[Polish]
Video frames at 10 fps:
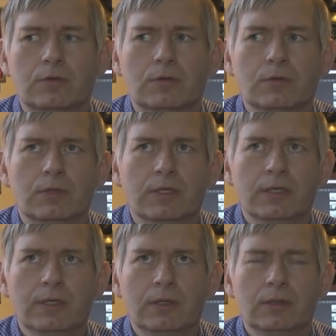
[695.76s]

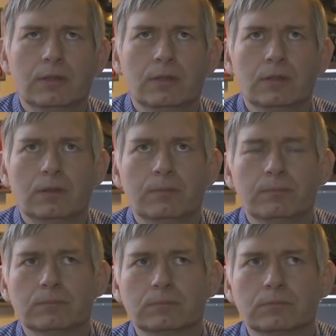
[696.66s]
który e,
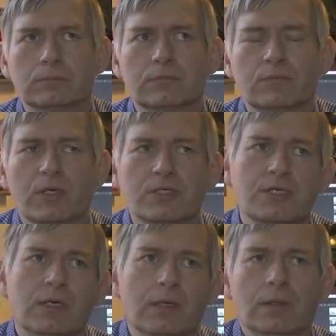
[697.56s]
w
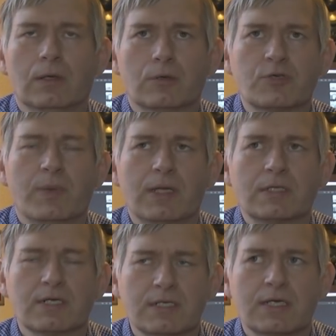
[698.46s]
momencie
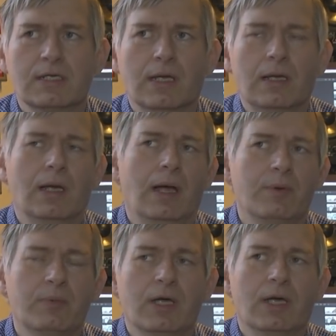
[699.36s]
otrzymania zlecenia,
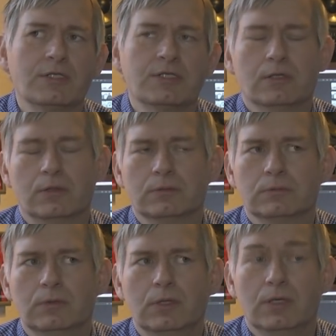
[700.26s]
aby pojechać do
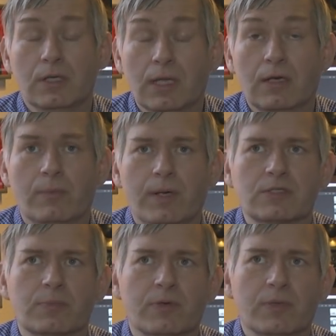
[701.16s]
innego
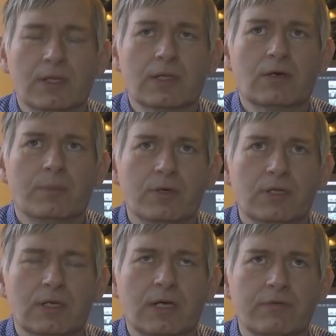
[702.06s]
bardzo prominentnego
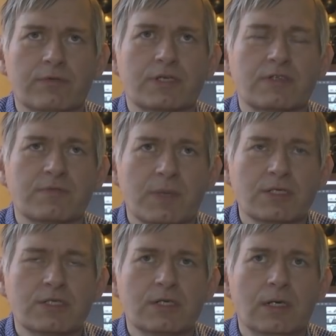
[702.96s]
polityka wówczas w
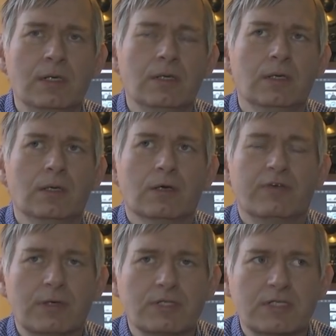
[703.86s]
mieście,
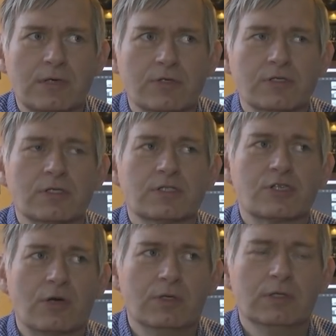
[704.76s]
chwytał się za
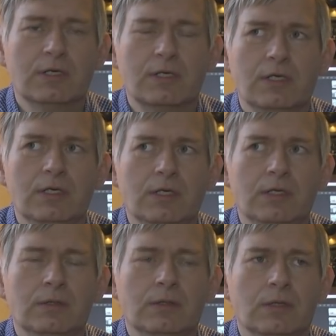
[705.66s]
żołądek
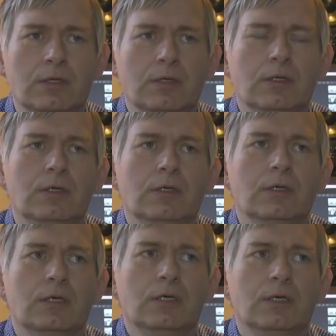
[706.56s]
i,
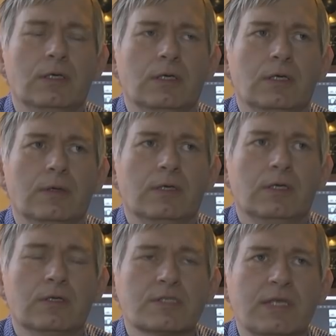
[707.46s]
i,
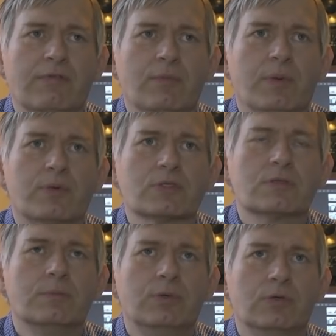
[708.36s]
i, i dostawał po
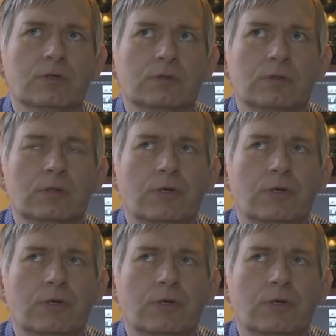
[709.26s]
prostu bólu.